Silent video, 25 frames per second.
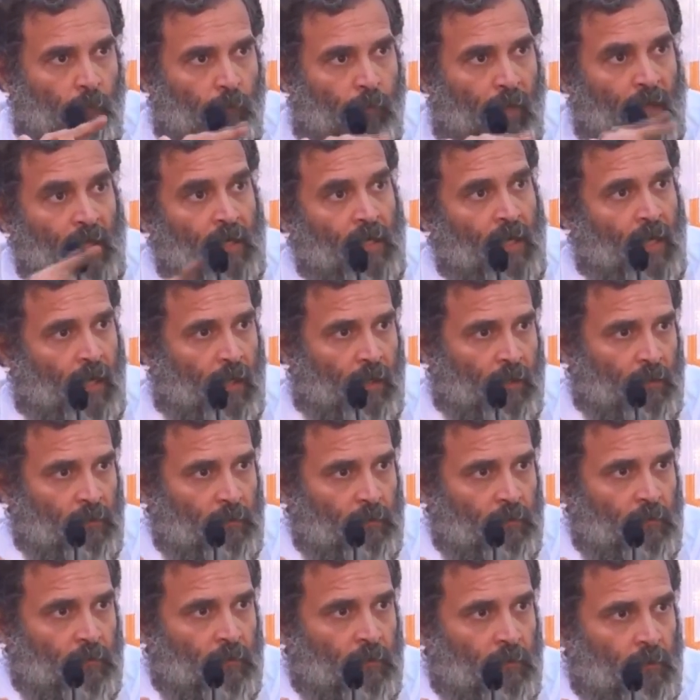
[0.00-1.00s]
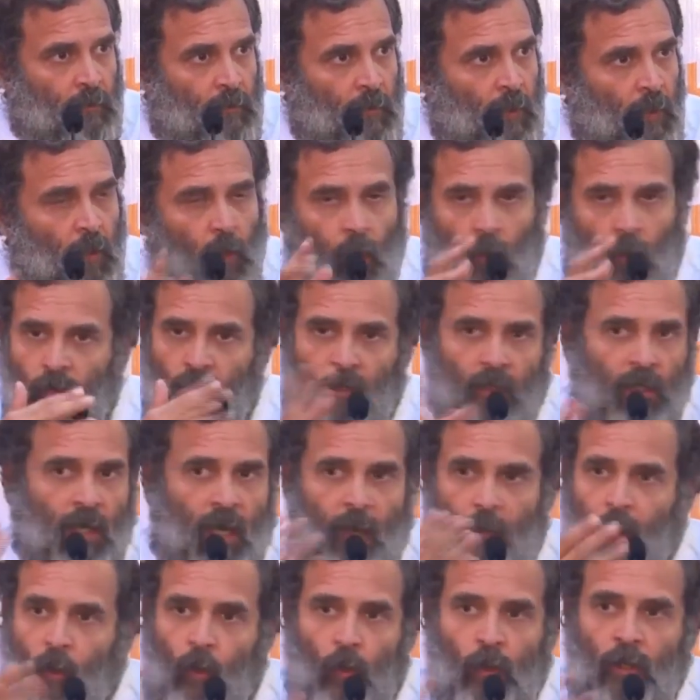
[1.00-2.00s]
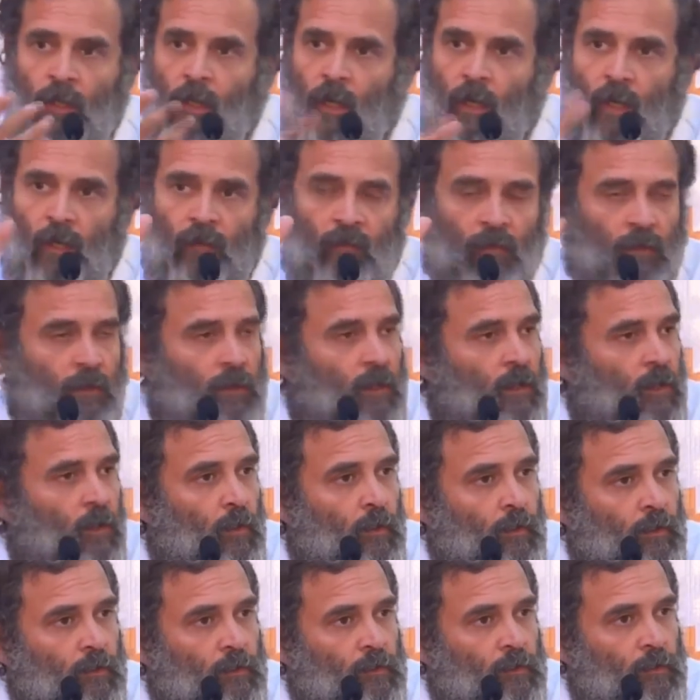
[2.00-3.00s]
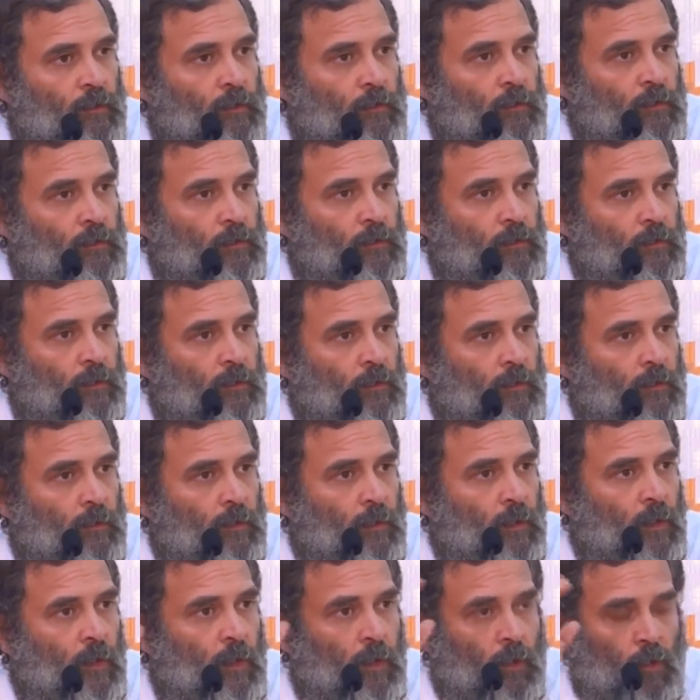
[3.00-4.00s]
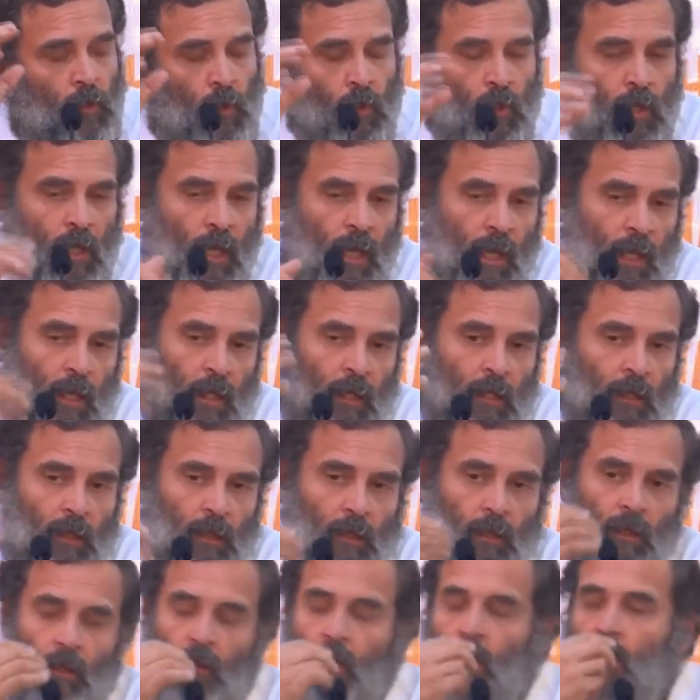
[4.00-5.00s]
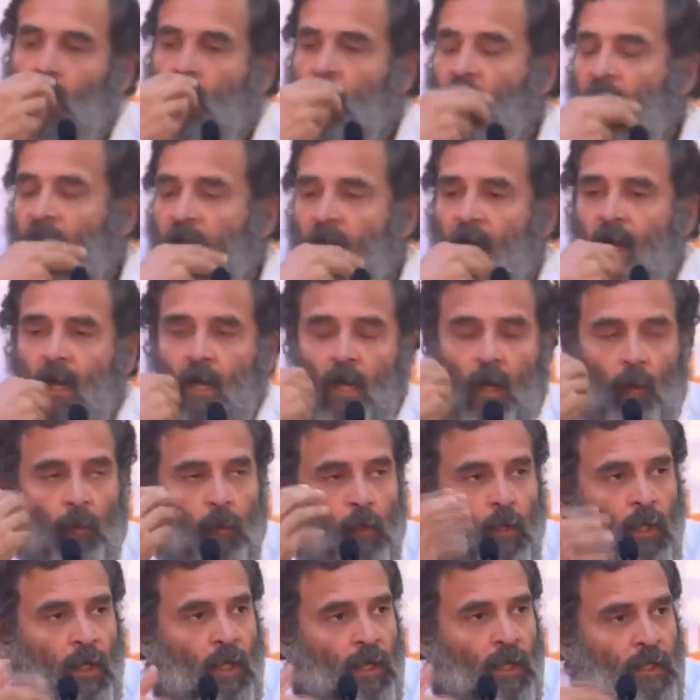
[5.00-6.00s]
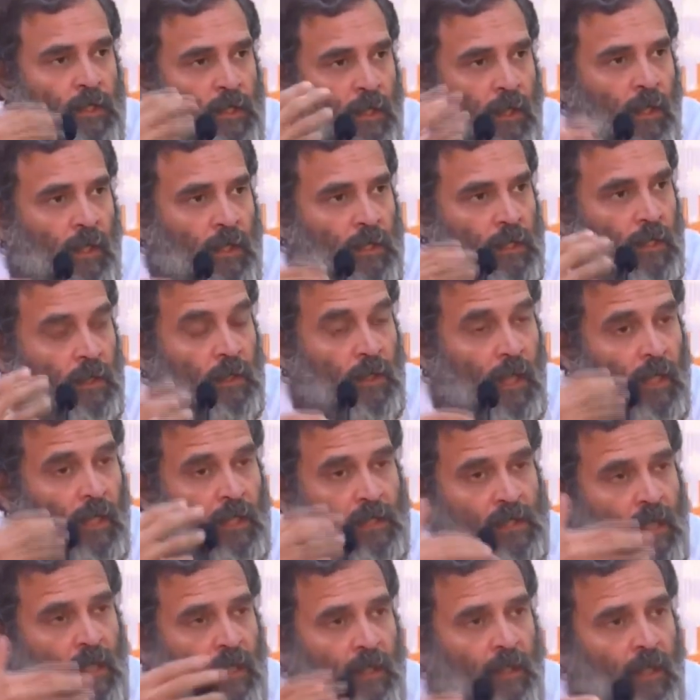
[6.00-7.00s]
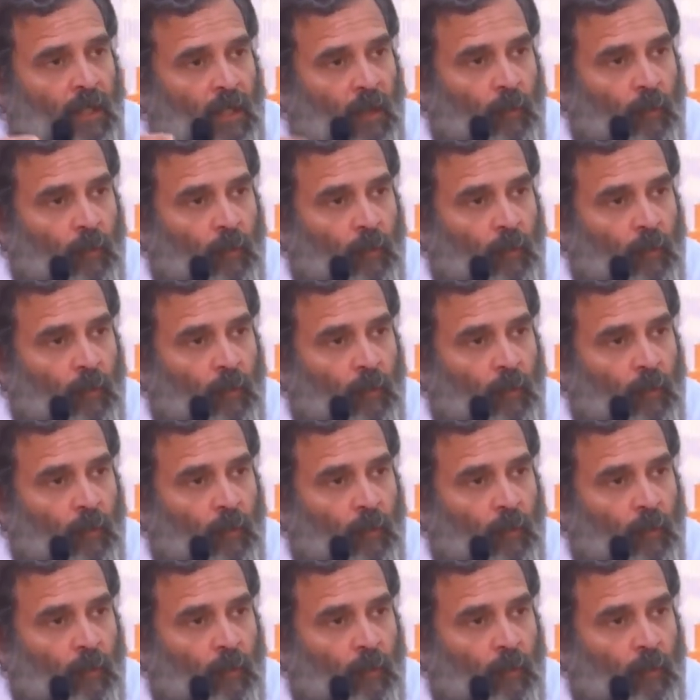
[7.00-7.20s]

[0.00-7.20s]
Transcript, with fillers: बन गया उस दिन यहां पे कोई नहीं हरा सकता कांग्रेस को तो ये ये कम्युनिकेशन है जनता के साथ एक